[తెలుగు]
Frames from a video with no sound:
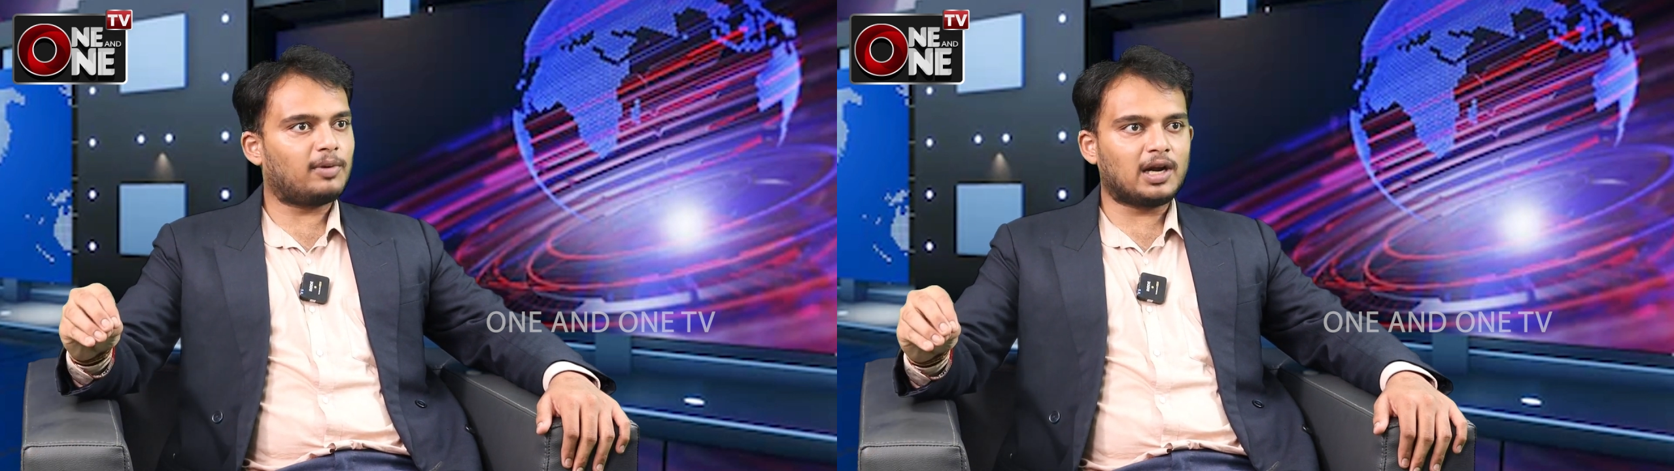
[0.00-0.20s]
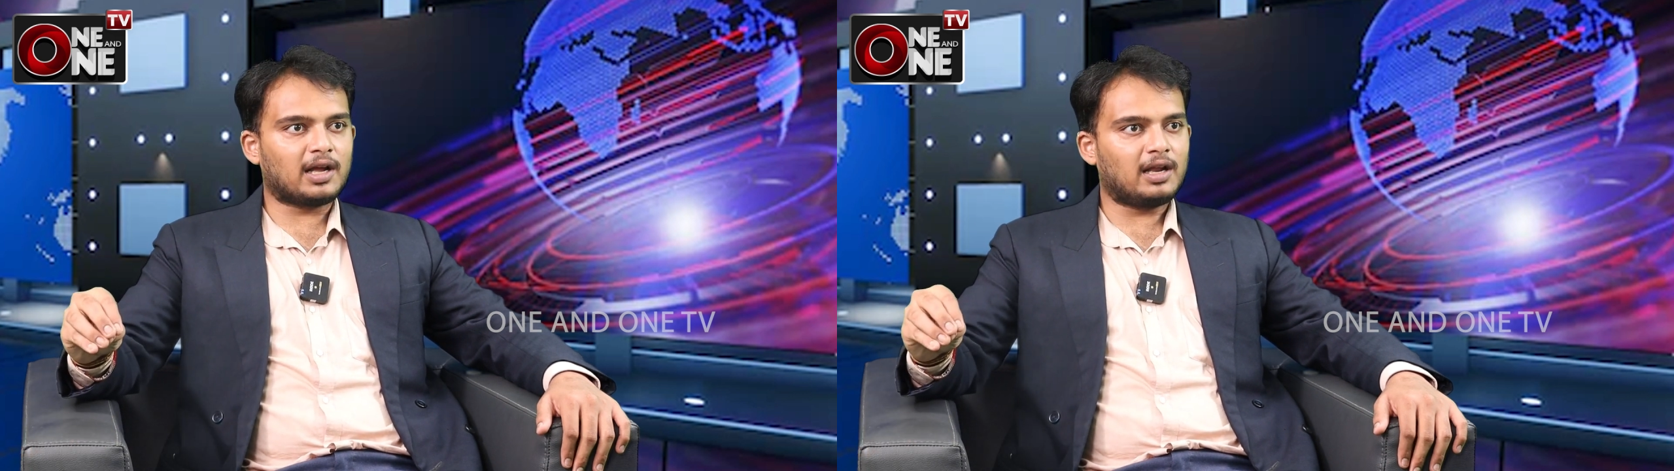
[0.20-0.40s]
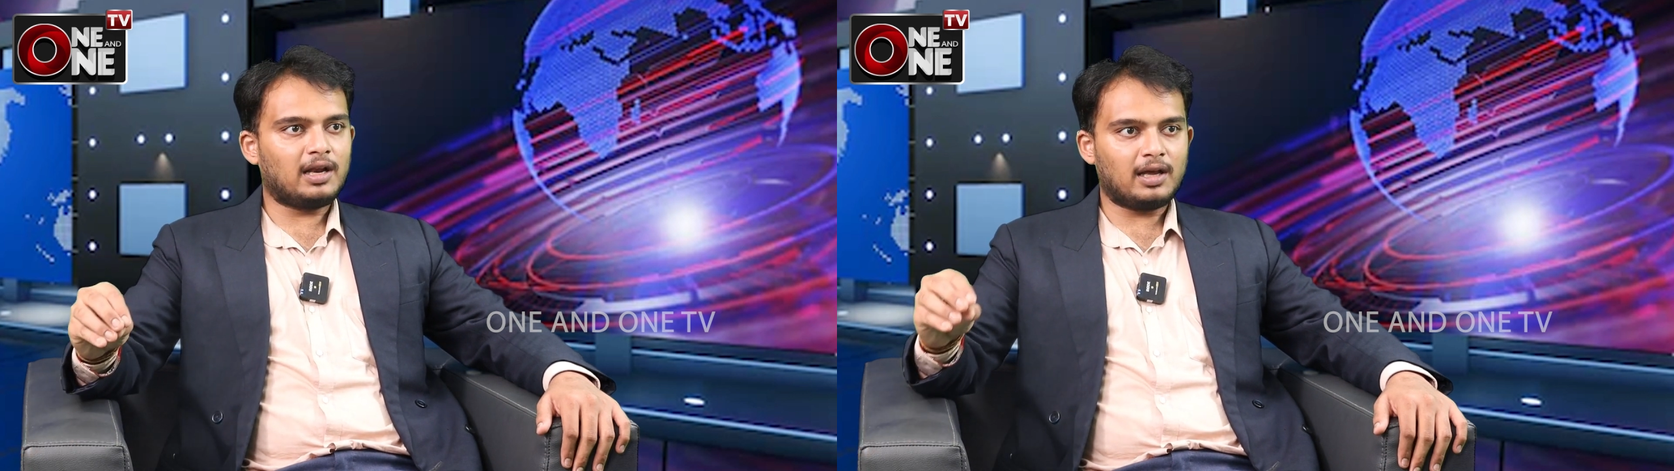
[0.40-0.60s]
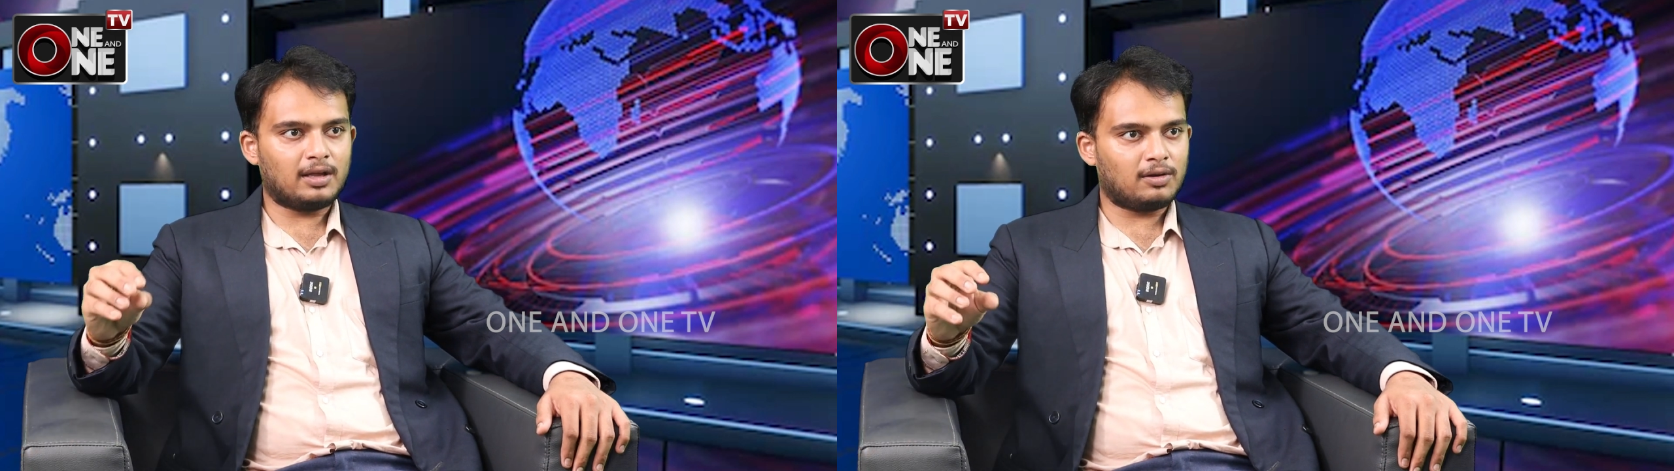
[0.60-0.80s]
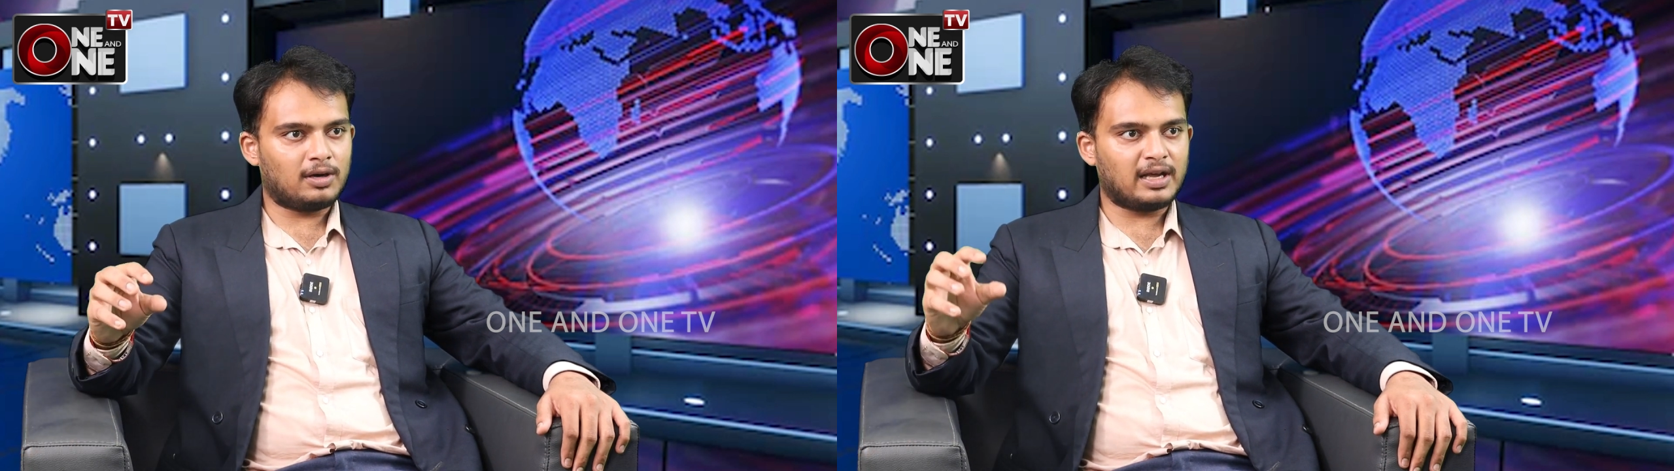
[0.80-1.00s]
పట్టుకెళ్ళి ఏదో